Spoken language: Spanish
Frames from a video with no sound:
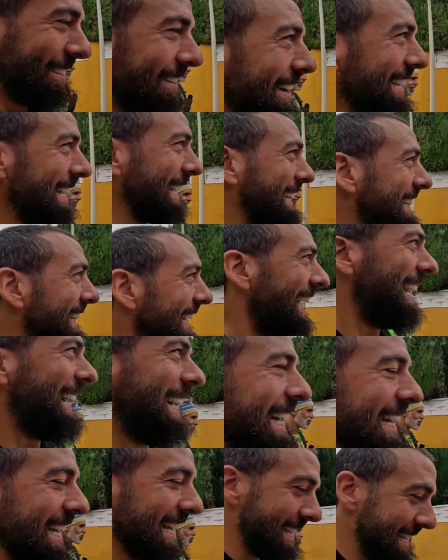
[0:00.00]
Vaya tela.
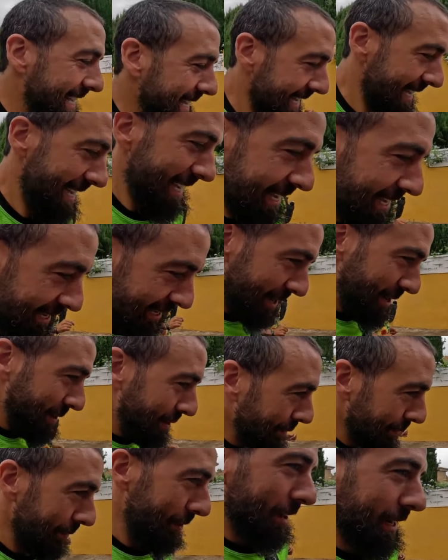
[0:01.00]

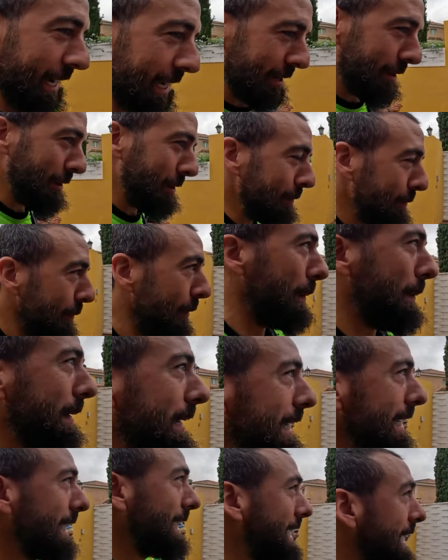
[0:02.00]
Uno que no
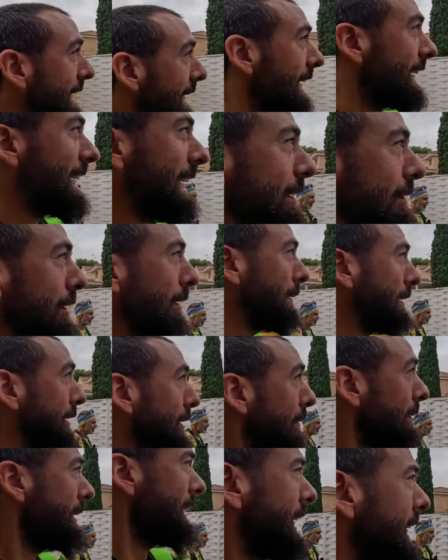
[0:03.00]
llueve, que llueve y
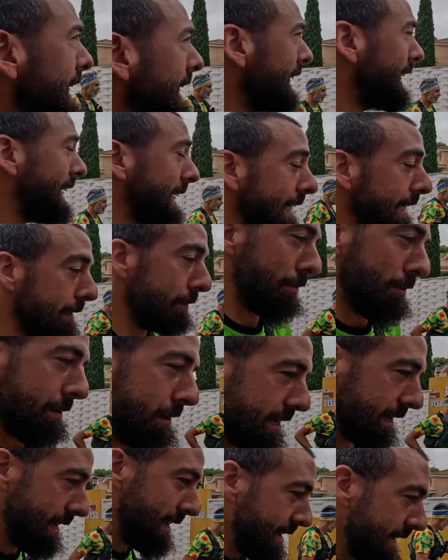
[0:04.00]
no viene.
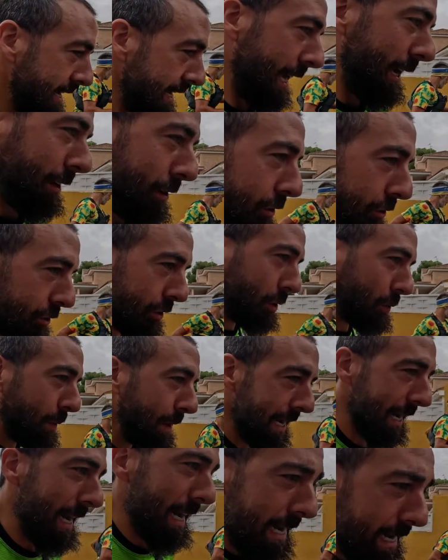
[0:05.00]
El otro
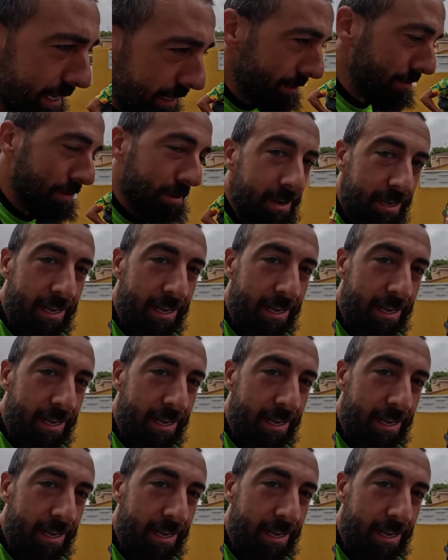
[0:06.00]
igual.